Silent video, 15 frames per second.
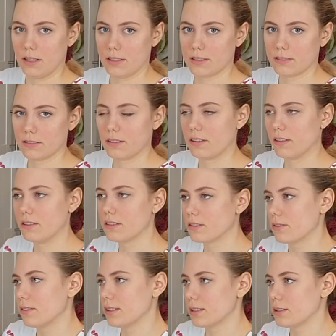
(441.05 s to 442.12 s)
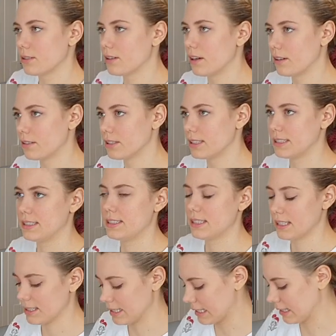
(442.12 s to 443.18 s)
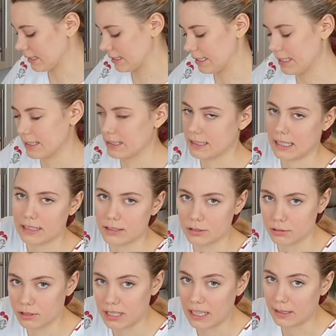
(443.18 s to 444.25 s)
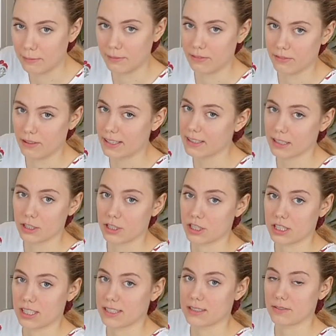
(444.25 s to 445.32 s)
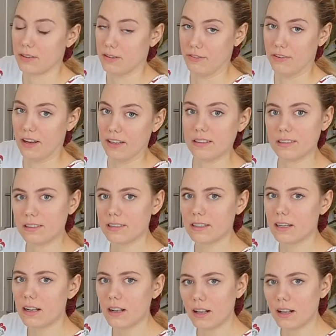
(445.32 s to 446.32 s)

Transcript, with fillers: Also irgendwie es soll ja auch nicht Sinn der Sache sein, dass alle total im Weihnachtsstress verfallen.